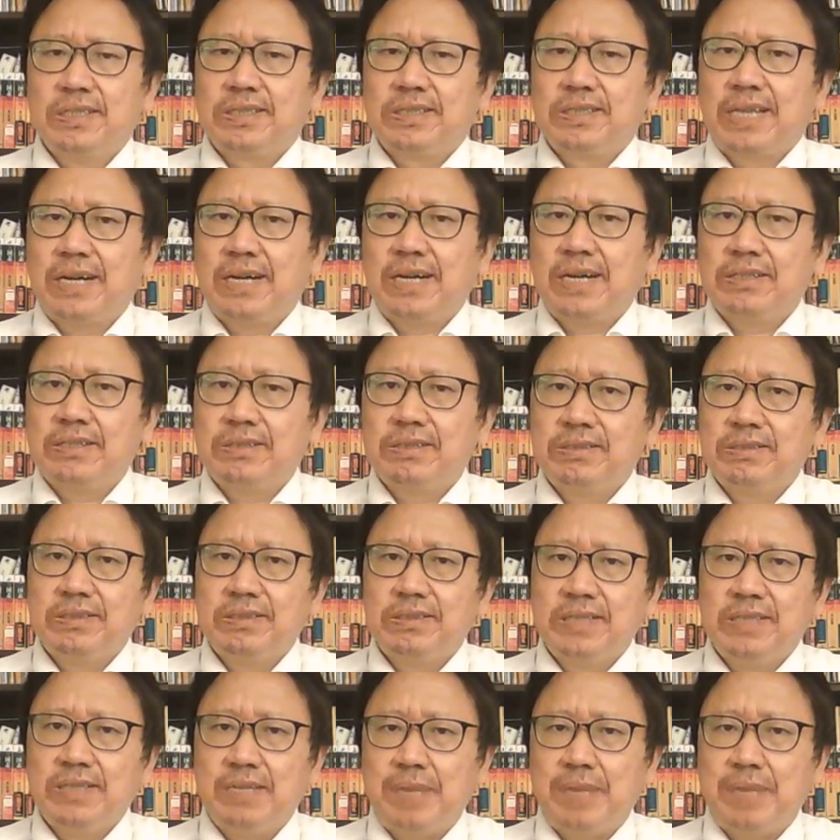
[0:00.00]
它
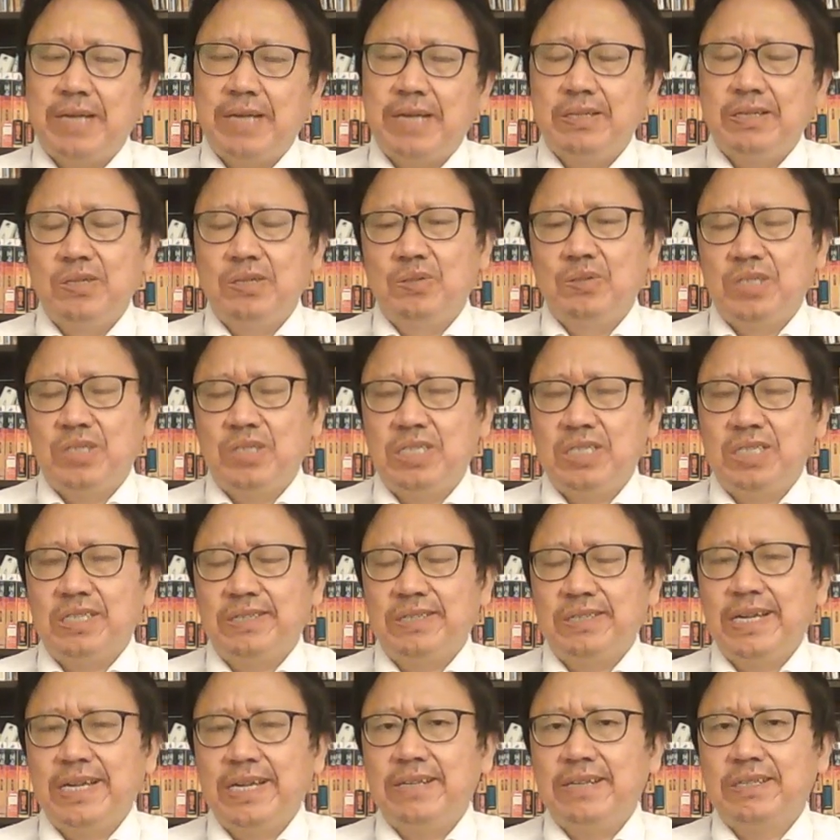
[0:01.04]
里边有几
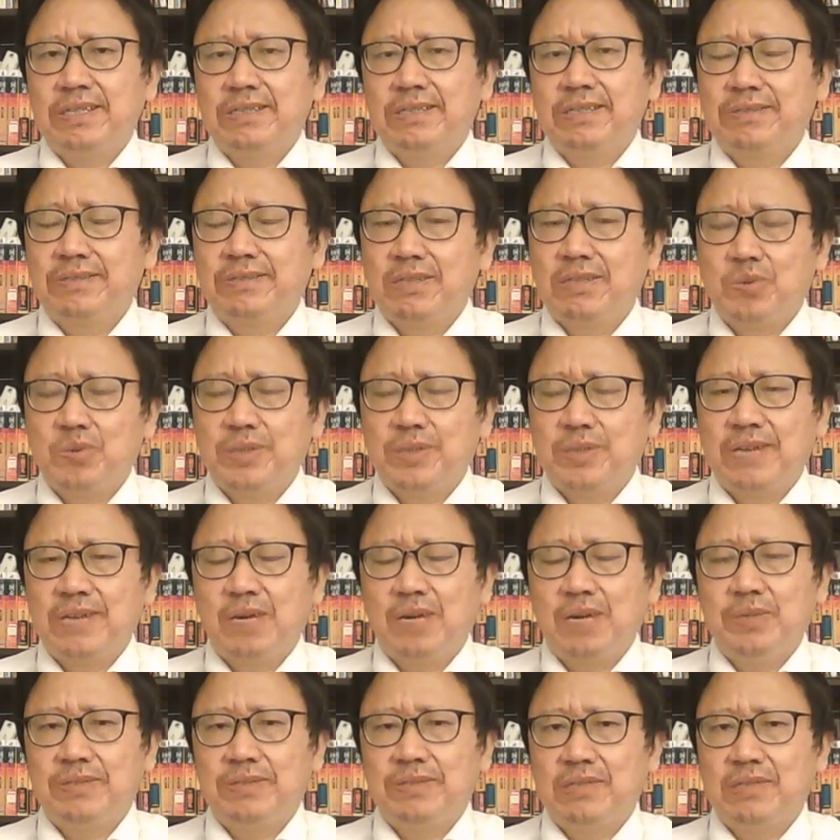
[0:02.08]
代的政治局常委、